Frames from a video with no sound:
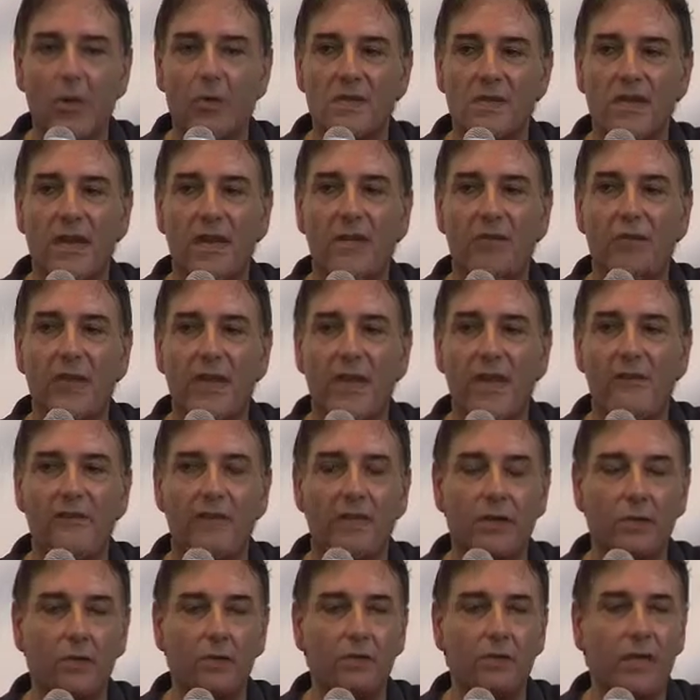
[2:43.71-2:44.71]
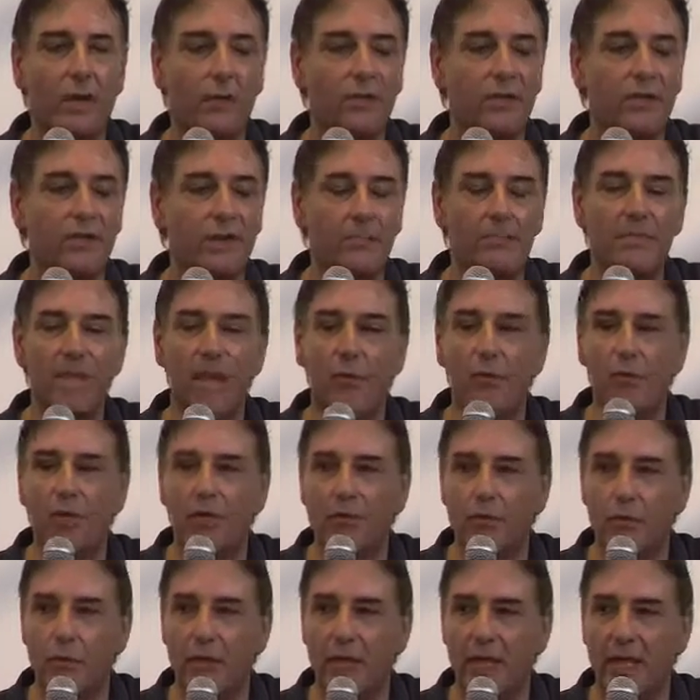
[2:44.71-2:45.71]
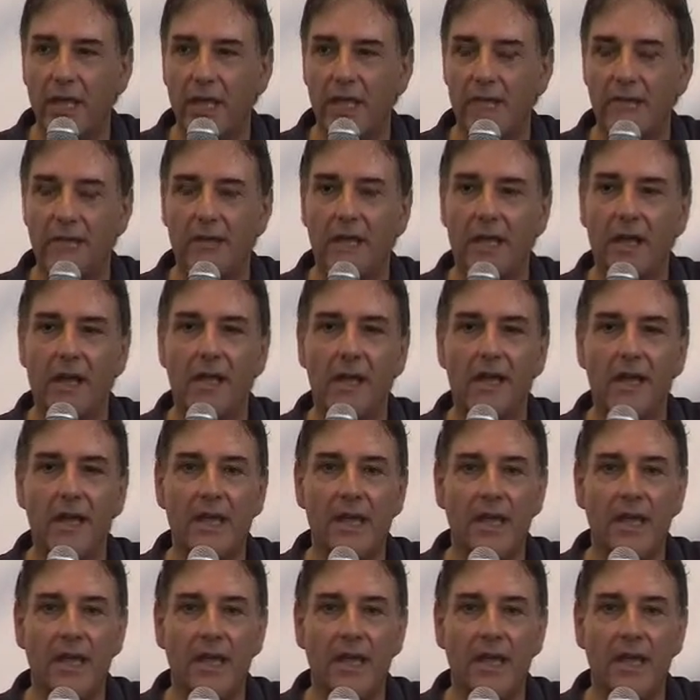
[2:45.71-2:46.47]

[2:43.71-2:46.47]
cosa che non è avvenuta, quindi abbiamo una forchetta